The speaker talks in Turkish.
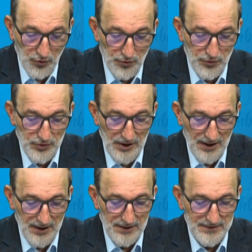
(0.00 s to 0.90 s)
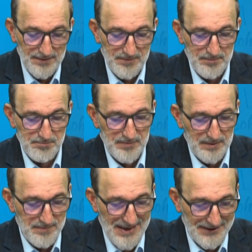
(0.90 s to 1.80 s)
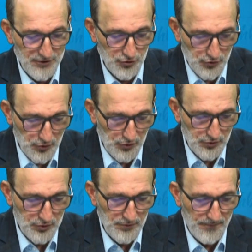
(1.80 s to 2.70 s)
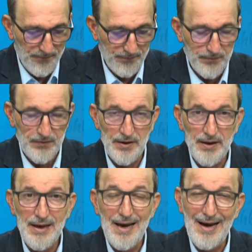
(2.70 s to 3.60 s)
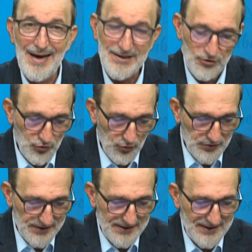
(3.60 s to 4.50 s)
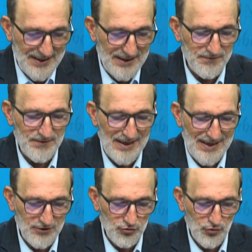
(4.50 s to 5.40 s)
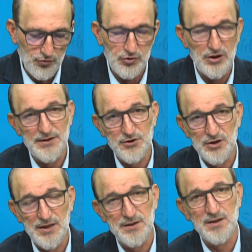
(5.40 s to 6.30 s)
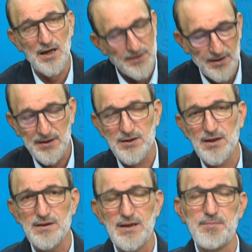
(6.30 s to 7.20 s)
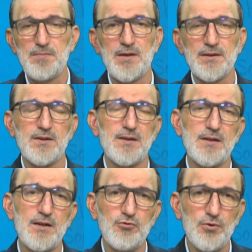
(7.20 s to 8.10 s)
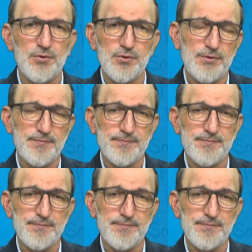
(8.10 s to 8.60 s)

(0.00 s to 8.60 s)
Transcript: kullu talibin bi merzuk. Her çok isteyen ve her çok çalışan kazanacak diye bir mantığı da yok.